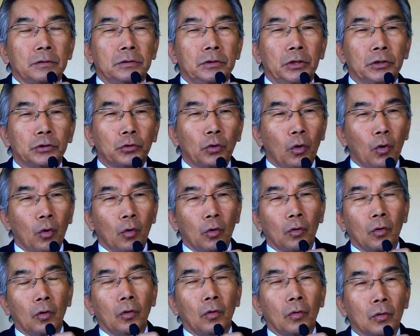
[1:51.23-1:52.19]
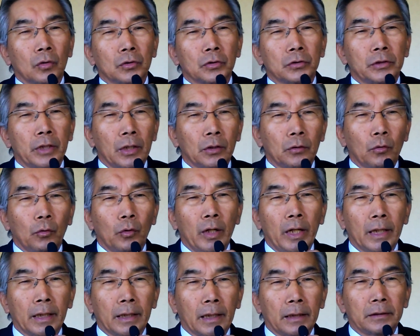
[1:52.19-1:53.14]
2党先行
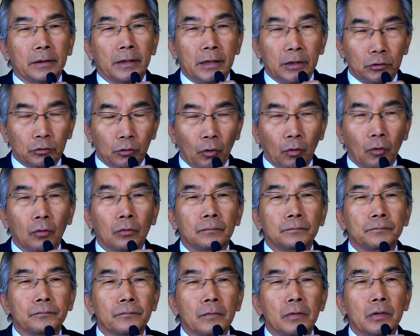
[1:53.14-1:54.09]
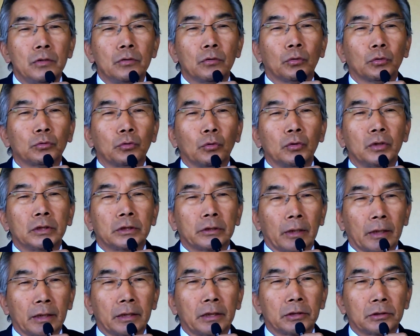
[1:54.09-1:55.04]
返還でいいということを言っ
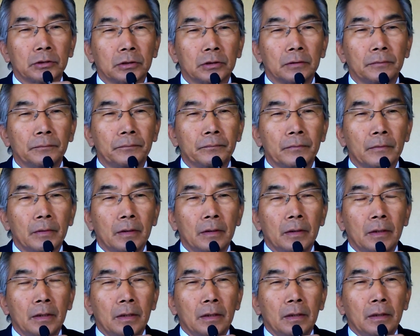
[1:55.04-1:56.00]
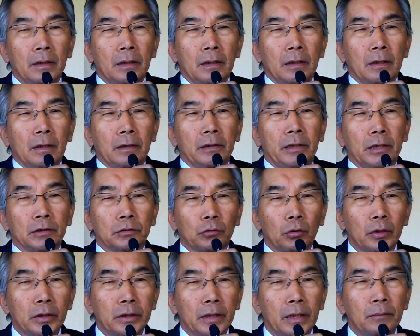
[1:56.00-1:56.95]
たわけですで
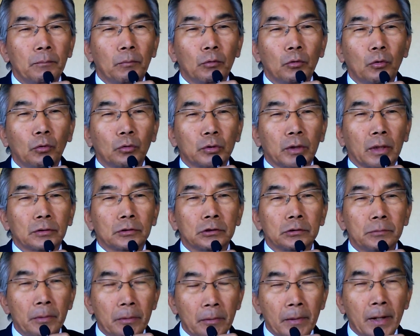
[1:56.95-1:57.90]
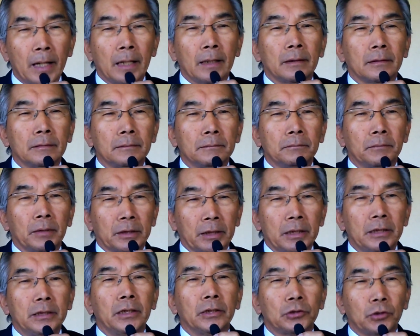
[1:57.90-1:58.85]
それで物事が進めばま
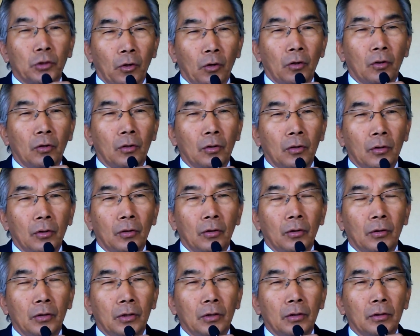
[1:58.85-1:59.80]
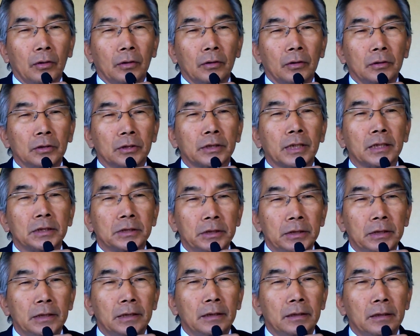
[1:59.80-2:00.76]
だいいでしょうしか
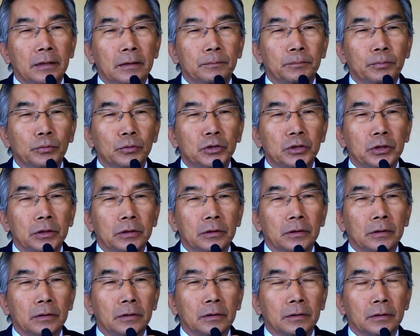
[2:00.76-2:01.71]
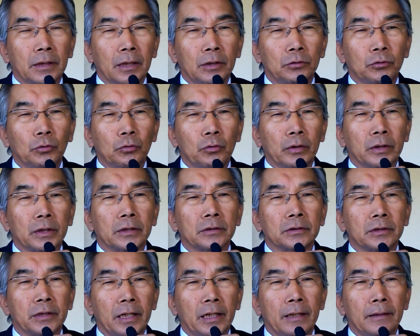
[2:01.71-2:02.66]
しプーチン大統領はで
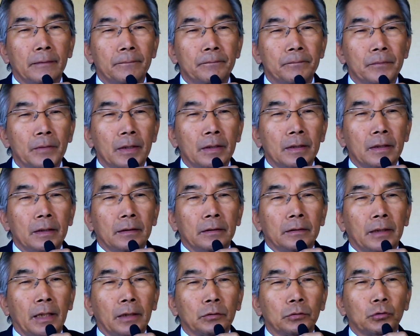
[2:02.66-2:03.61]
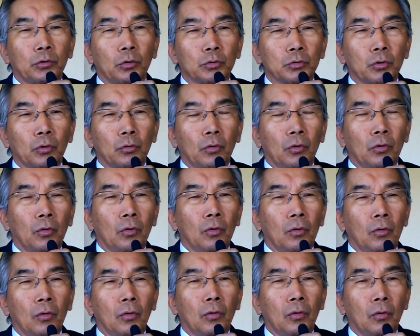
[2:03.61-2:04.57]
すねなんとそ
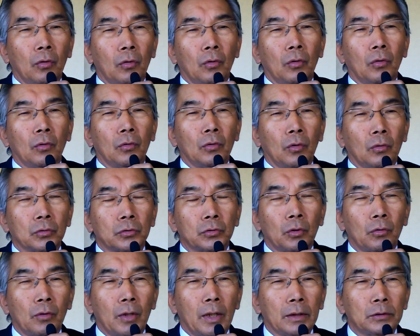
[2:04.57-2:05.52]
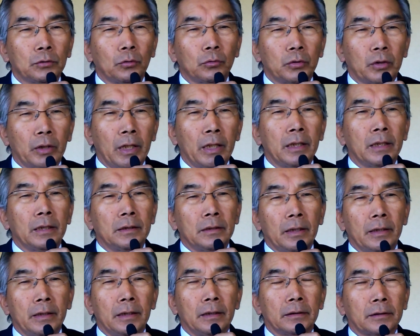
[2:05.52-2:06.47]
のその後
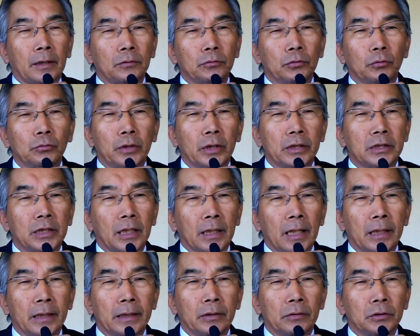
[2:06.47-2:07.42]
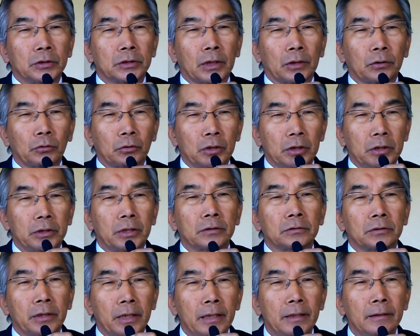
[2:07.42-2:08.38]
で単独で記者会見をした時にで
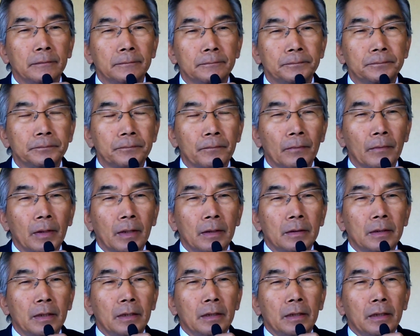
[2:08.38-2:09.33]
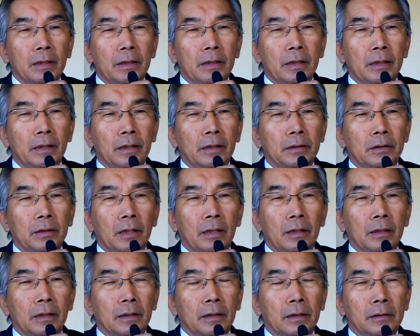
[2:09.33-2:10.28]
すね、え
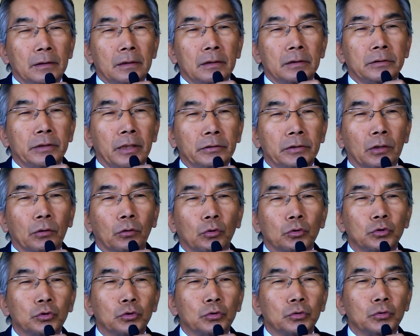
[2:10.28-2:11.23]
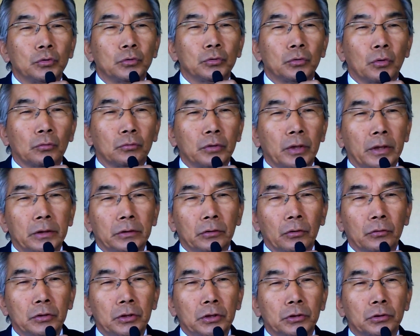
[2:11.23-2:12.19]
1956年
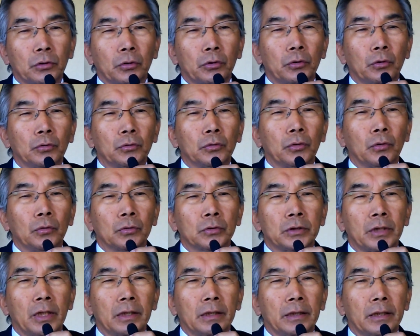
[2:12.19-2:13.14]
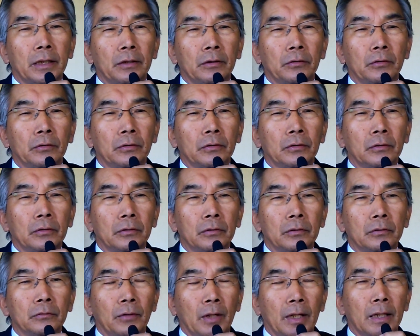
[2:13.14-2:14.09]
の日ソ共同宣言
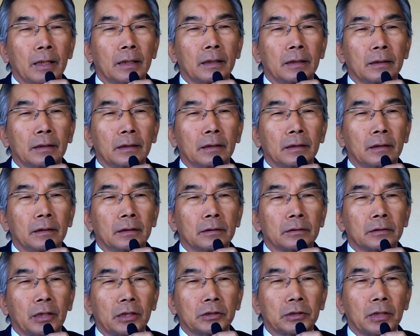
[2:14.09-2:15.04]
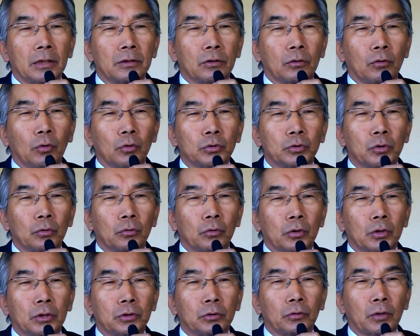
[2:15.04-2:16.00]
は確かに交渉の
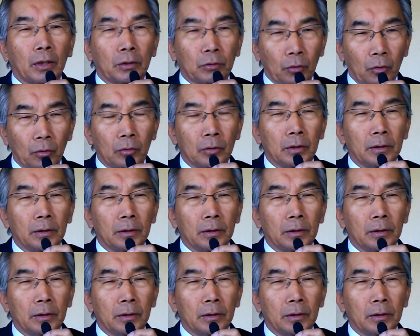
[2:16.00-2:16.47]
基礎だと